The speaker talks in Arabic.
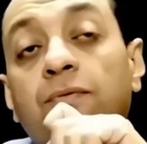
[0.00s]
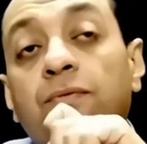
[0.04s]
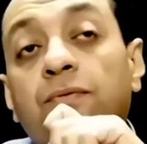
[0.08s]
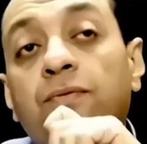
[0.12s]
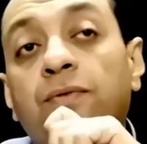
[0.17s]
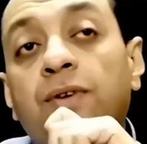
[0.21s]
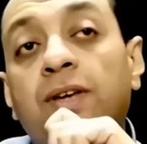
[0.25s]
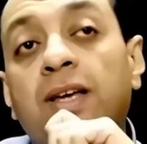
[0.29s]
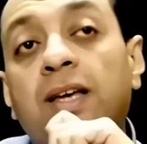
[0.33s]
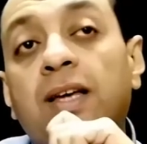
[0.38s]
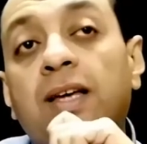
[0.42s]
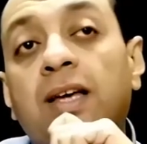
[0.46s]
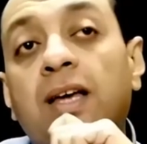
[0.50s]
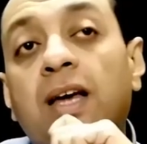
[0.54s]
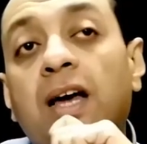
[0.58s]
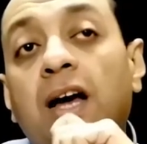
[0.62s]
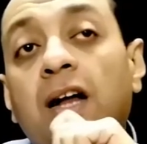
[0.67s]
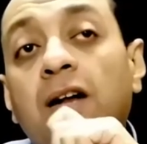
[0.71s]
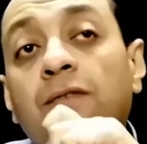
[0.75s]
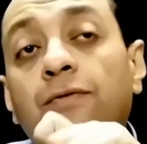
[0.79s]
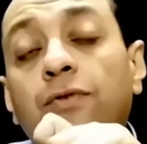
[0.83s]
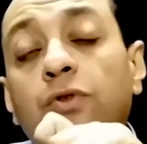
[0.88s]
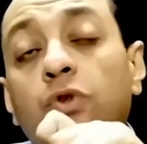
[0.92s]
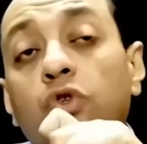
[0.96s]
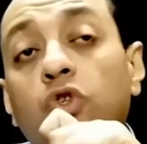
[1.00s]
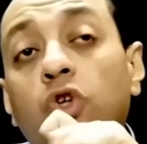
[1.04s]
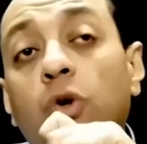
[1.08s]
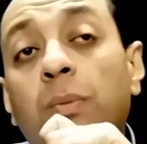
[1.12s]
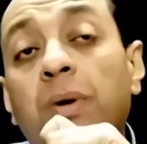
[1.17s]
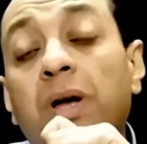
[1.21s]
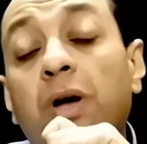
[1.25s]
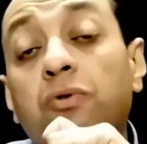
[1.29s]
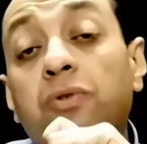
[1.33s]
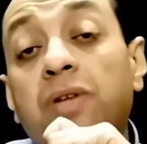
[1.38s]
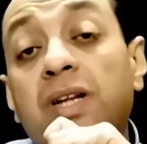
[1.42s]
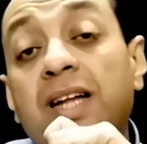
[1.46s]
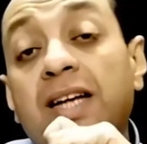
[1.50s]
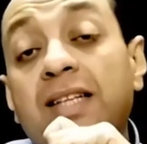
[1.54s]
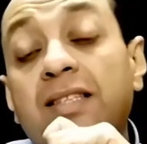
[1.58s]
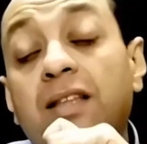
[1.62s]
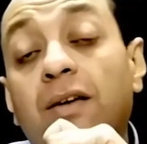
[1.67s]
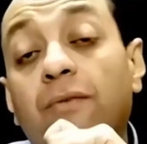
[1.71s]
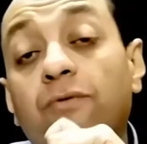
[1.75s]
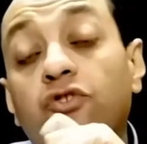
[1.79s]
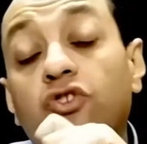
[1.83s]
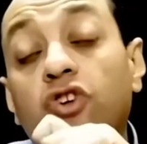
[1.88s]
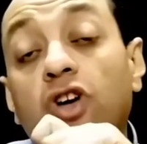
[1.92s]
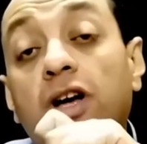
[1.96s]
في
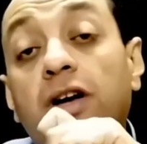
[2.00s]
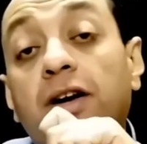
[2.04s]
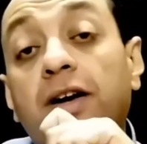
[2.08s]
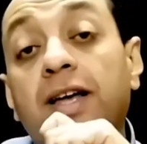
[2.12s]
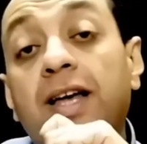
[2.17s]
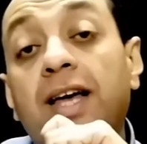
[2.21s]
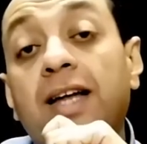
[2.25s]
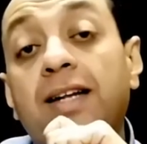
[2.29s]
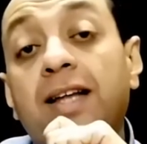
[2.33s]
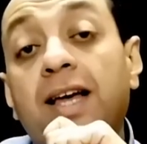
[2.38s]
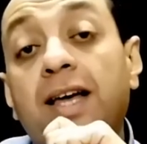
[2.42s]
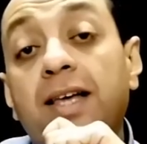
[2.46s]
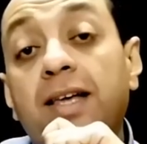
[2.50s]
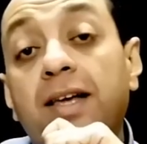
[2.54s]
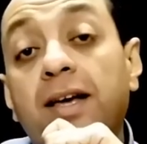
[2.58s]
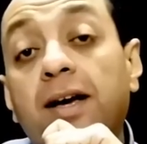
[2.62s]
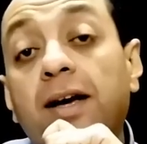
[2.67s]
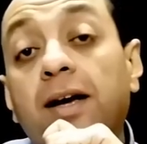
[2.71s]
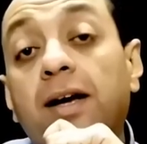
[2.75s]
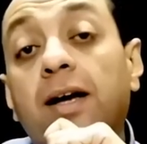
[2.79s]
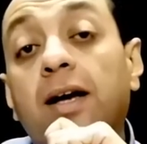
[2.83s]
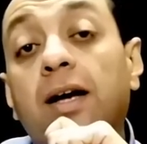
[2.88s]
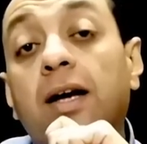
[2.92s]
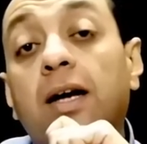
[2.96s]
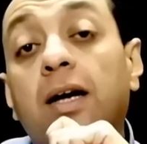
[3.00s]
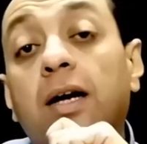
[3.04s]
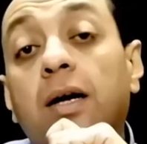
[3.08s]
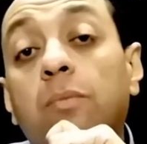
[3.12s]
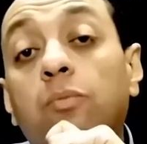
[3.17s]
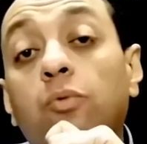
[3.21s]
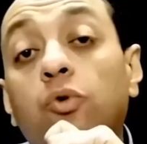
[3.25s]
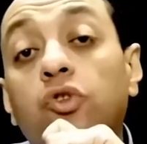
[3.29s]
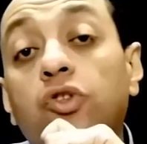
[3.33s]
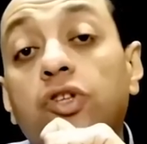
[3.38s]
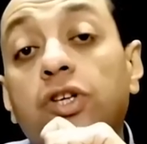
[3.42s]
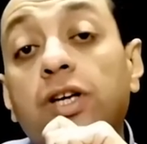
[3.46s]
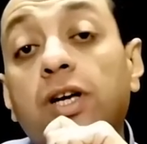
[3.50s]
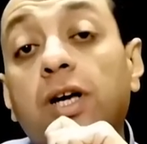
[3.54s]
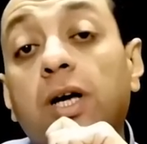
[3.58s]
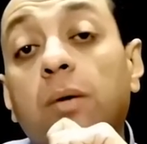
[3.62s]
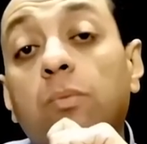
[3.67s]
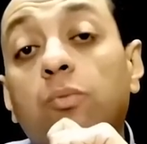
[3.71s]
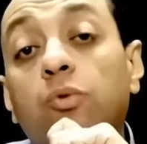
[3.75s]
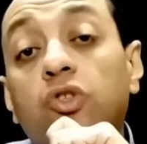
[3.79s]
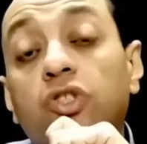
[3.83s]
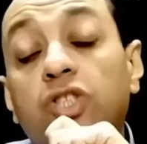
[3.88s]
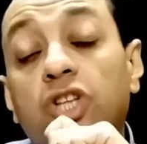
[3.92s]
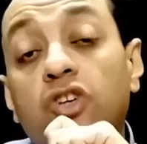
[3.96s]
1903 في شهر يناير آه، مدير
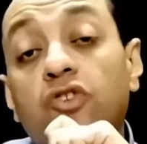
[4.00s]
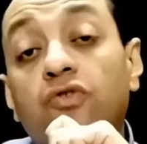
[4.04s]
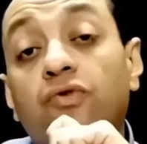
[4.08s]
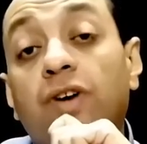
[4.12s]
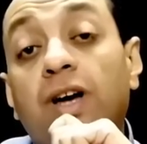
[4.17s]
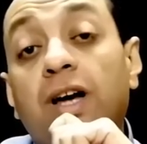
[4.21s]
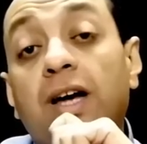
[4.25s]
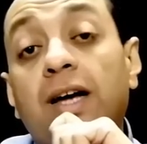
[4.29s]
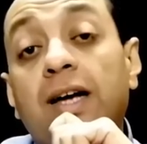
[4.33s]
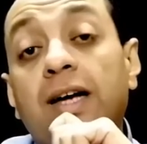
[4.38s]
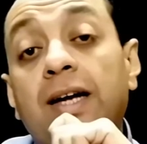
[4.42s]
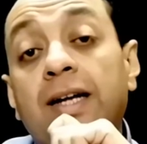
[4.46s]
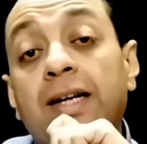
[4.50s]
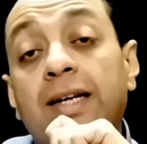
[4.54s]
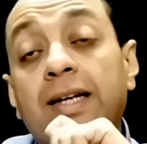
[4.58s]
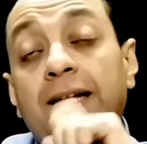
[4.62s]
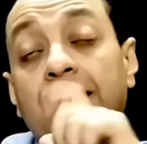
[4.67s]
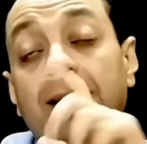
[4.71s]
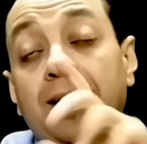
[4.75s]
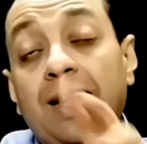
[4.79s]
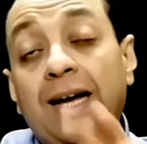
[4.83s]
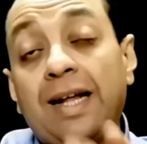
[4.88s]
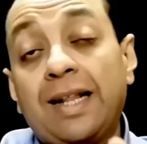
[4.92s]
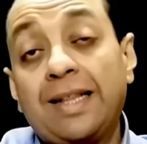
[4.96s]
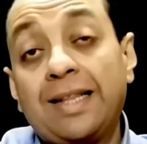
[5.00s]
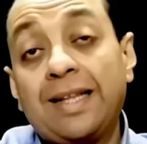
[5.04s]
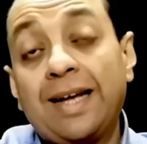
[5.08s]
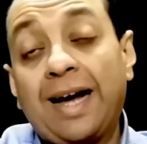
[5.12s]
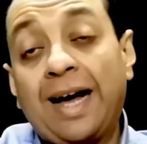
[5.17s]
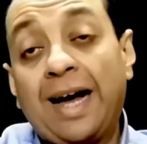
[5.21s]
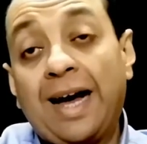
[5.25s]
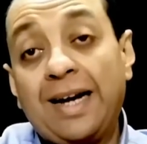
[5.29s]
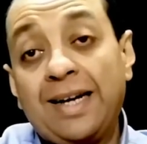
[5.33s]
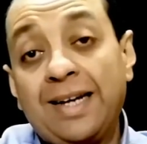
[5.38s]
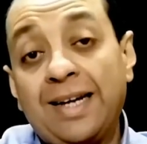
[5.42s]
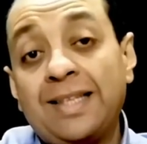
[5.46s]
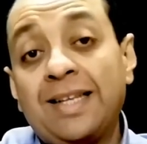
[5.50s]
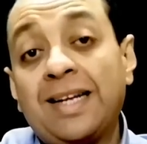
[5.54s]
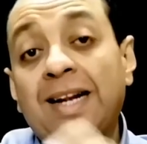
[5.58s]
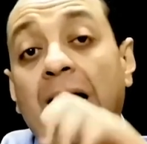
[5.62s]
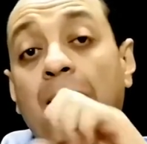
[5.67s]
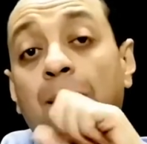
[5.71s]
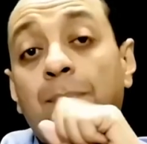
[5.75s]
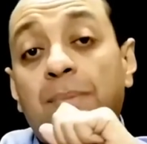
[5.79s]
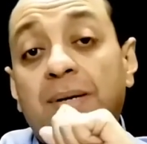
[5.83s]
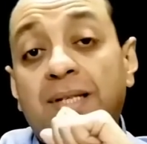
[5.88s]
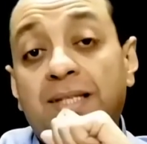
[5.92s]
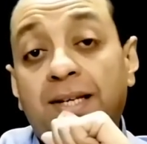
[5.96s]
مستشفى اللي هي حاليا
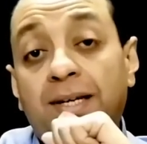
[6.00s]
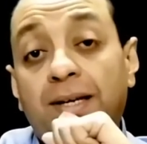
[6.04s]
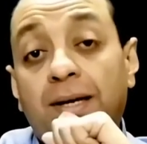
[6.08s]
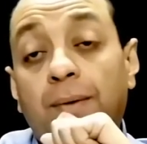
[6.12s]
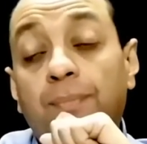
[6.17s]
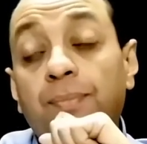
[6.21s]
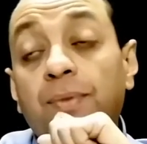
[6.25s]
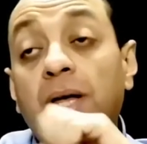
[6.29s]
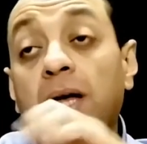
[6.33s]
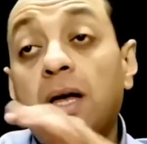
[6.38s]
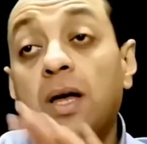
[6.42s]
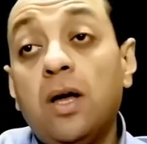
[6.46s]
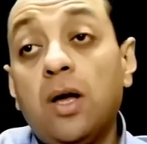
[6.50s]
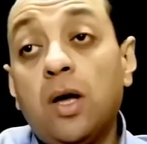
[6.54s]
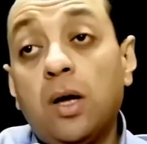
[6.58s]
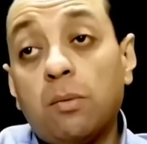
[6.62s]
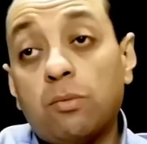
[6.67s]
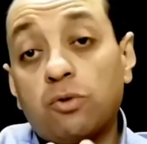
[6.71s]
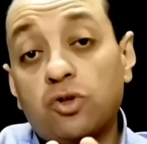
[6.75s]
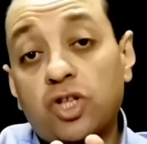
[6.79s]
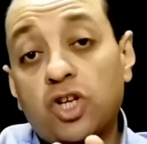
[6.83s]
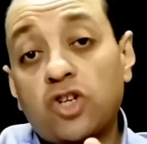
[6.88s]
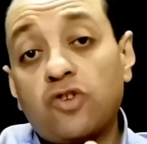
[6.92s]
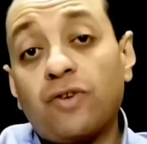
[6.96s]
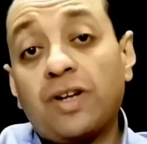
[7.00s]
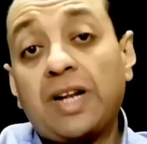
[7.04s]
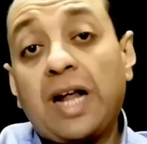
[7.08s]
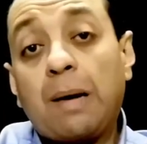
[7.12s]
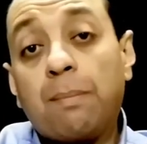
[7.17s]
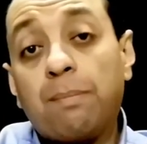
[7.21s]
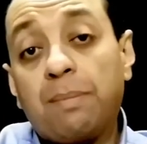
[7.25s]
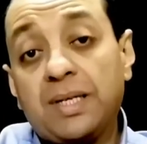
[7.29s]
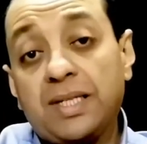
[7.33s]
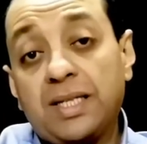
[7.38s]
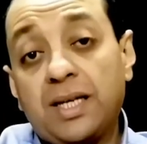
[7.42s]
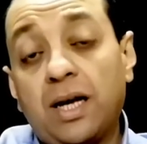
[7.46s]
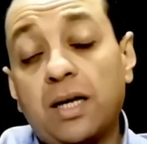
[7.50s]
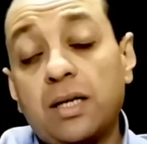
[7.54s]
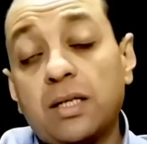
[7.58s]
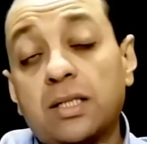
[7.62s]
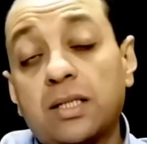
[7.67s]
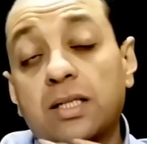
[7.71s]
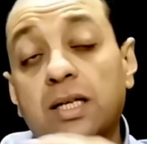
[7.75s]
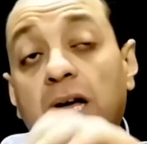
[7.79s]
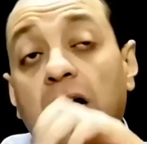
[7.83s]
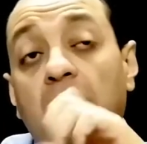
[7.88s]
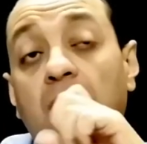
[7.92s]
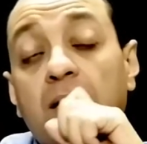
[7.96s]
العباسية مستشفى العباسية
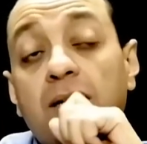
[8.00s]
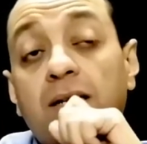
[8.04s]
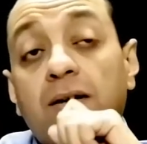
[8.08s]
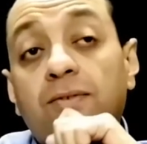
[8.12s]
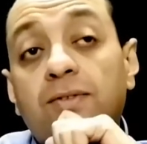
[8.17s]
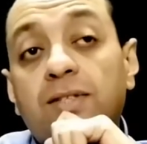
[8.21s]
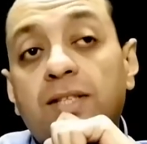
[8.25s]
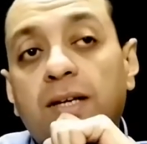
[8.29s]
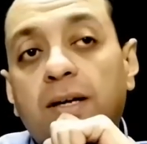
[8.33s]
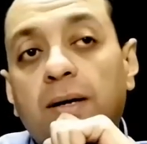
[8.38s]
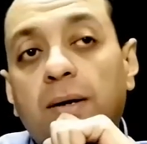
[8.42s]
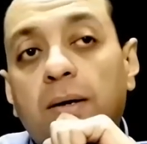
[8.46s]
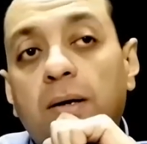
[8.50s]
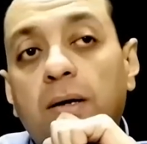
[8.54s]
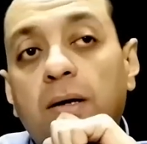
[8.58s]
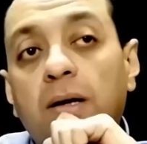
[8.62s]
للصحة النفسية